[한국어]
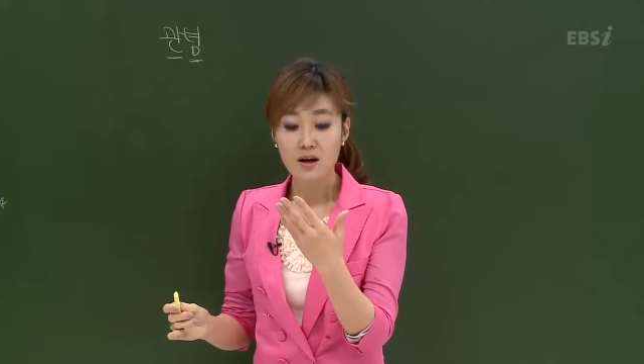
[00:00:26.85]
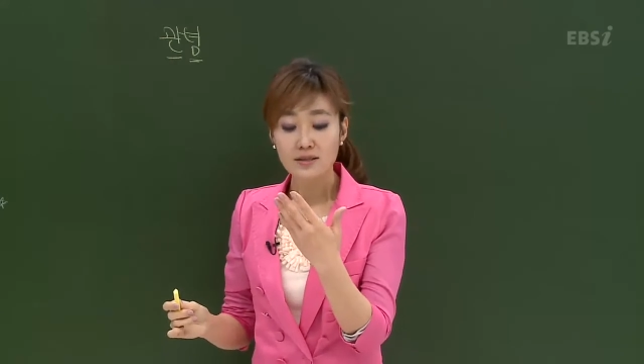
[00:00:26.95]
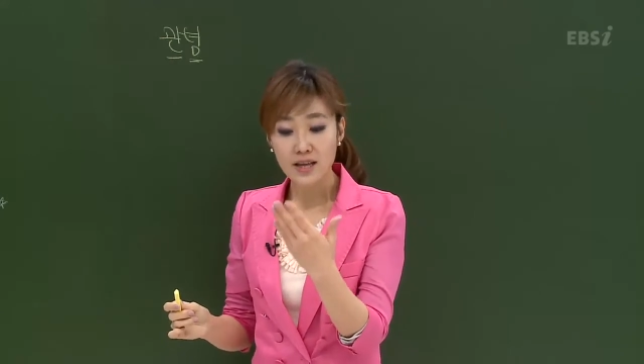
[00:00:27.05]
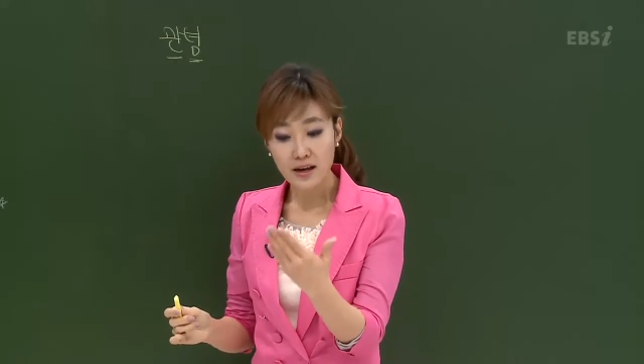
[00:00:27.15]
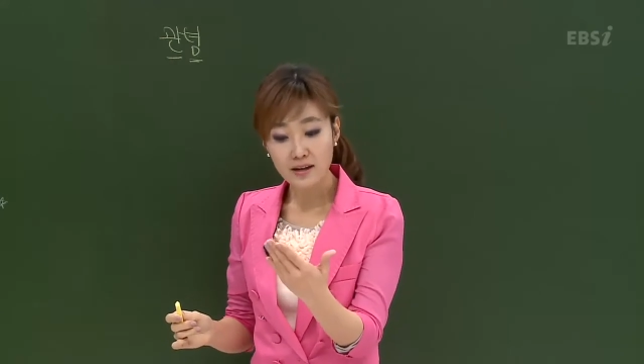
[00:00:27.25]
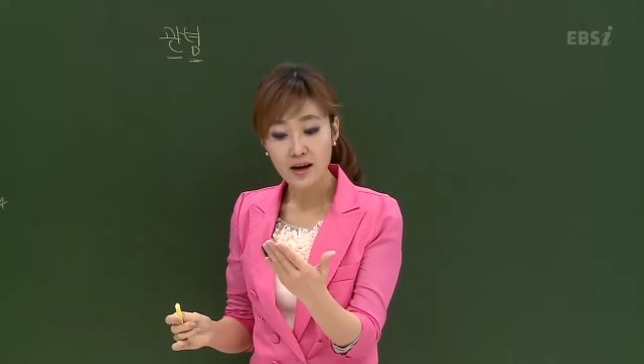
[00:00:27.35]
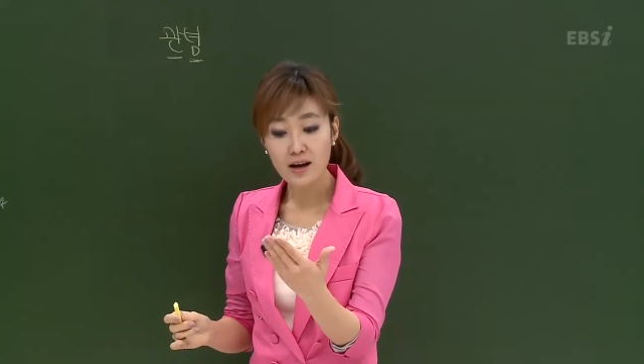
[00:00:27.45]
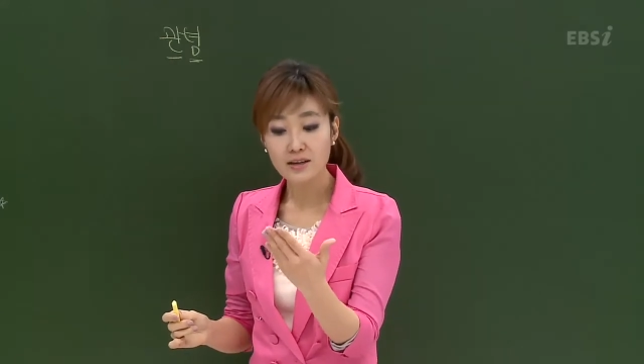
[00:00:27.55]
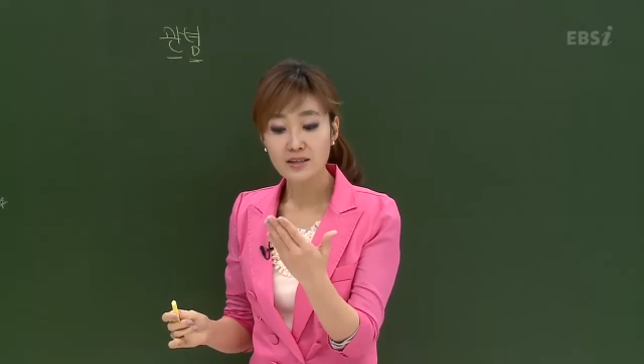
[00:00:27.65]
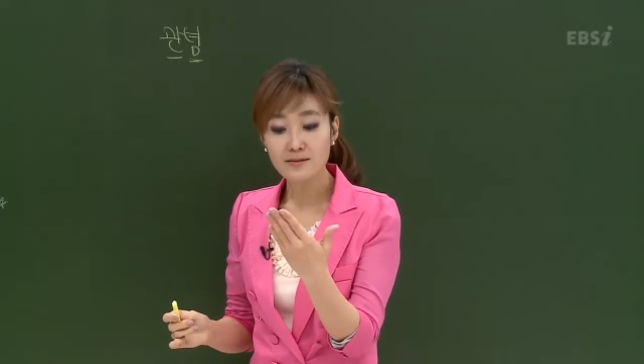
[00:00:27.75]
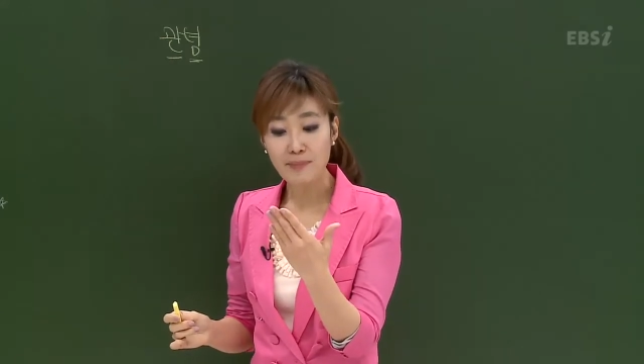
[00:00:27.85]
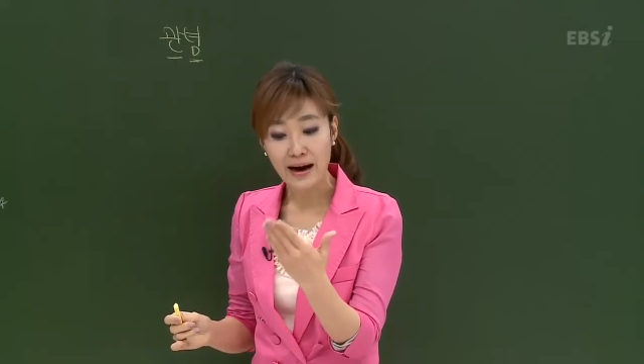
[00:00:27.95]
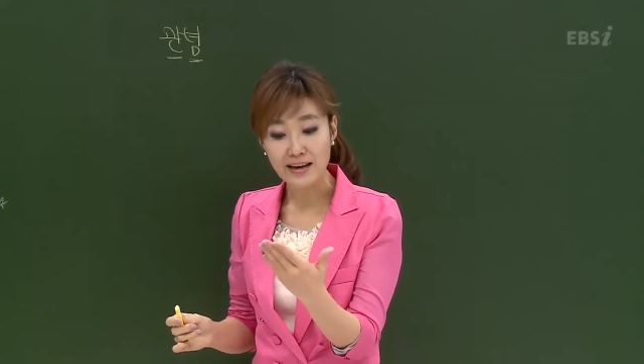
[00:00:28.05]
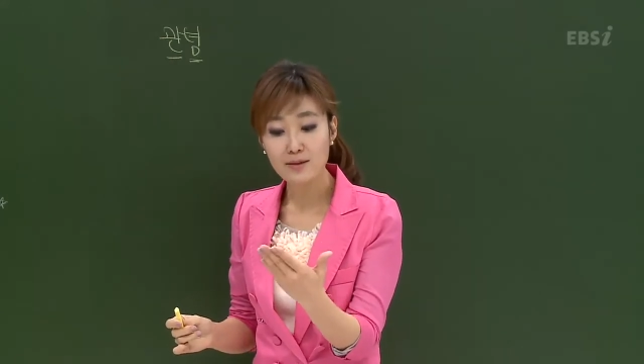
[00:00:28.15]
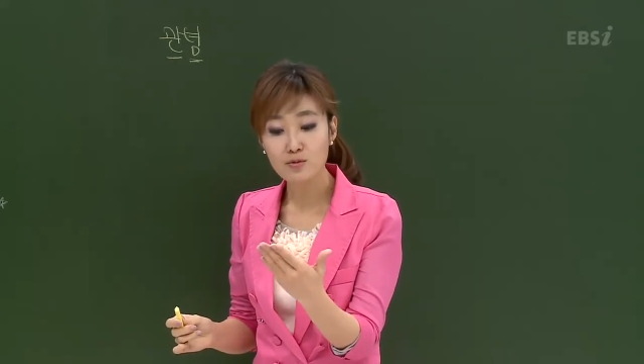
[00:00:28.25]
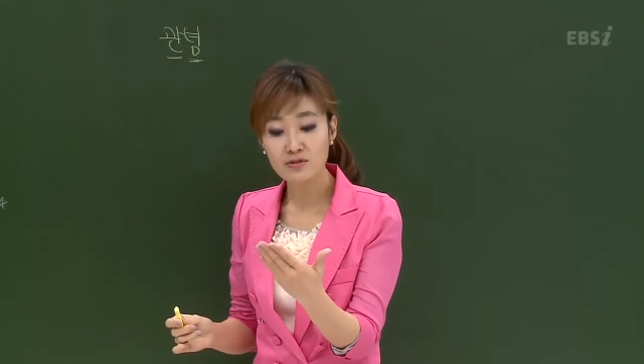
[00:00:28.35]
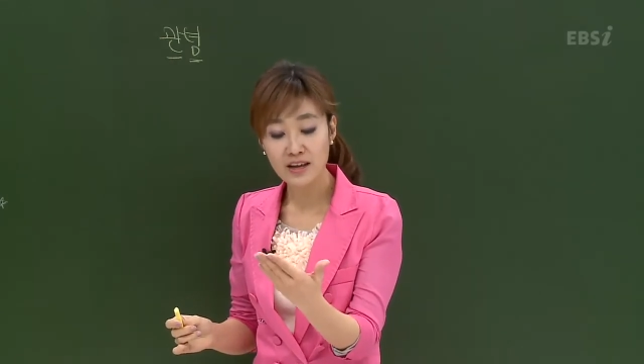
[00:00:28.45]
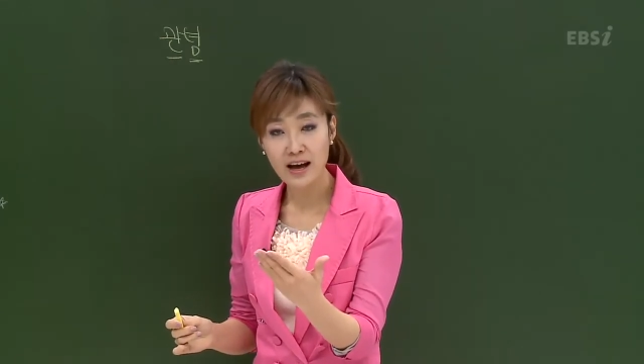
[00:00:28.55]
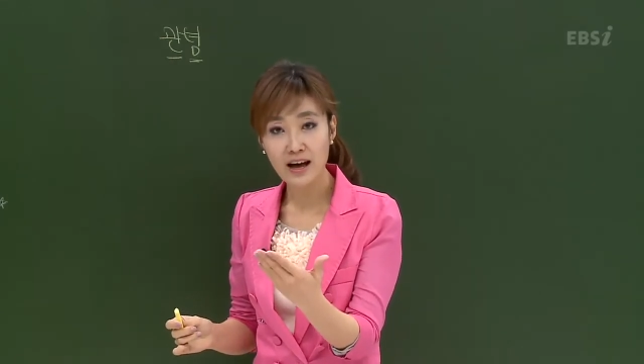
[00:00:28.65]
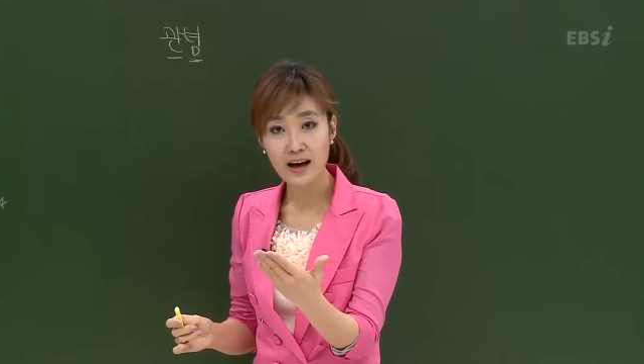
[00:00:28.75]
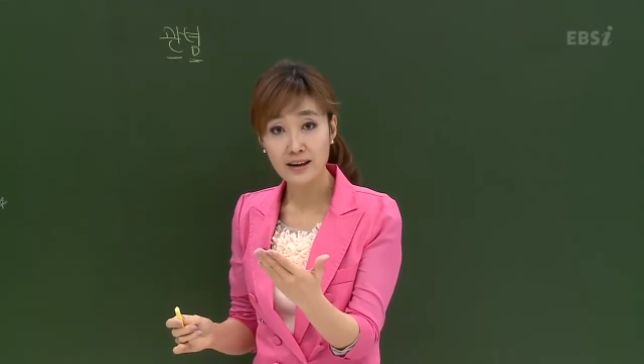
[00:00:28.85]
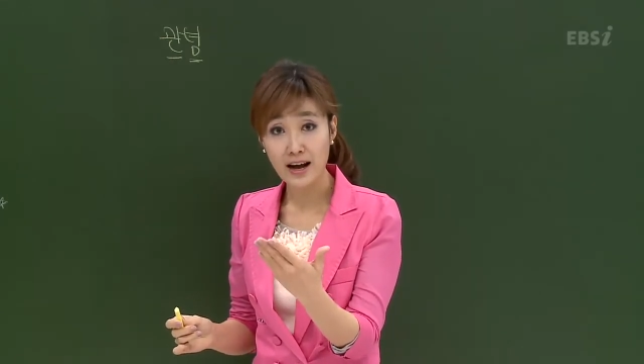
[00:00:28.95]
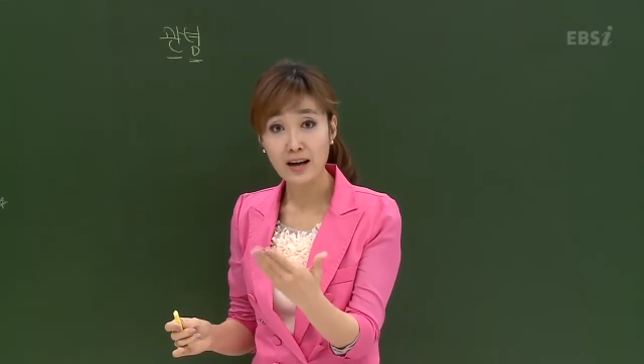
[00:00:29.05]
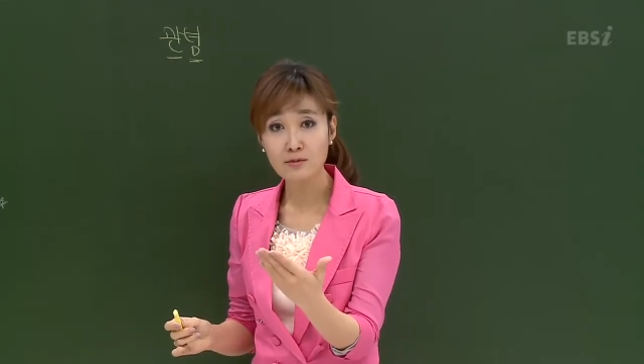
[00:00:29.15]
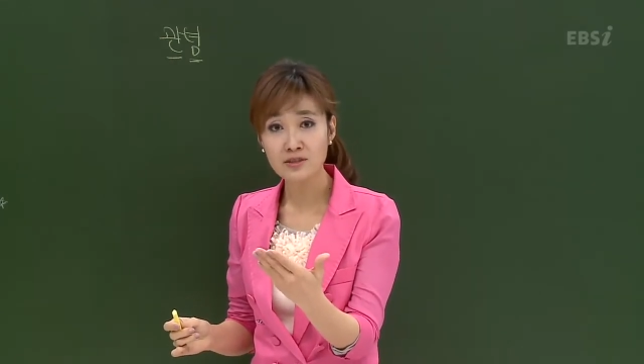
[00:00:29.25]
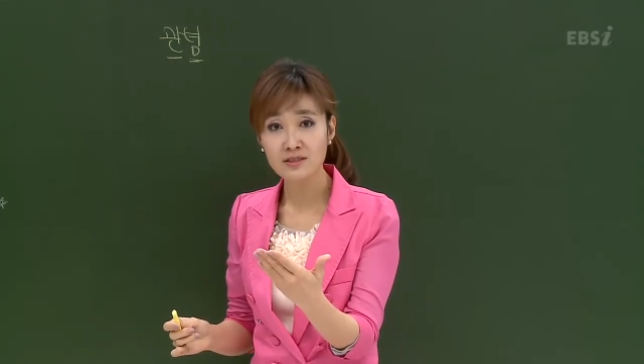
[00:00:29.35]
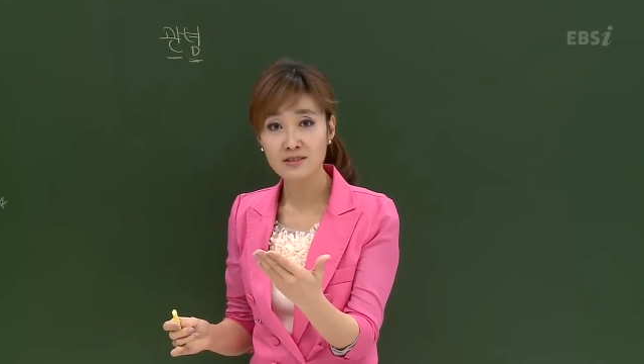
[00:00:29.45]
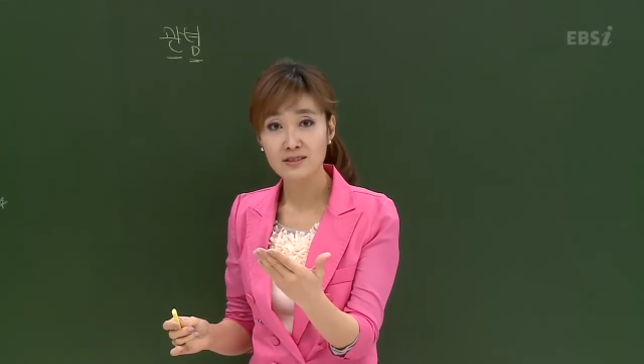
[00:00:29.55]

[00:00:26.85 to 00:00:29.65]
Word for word: 생각을 바라본다라 함은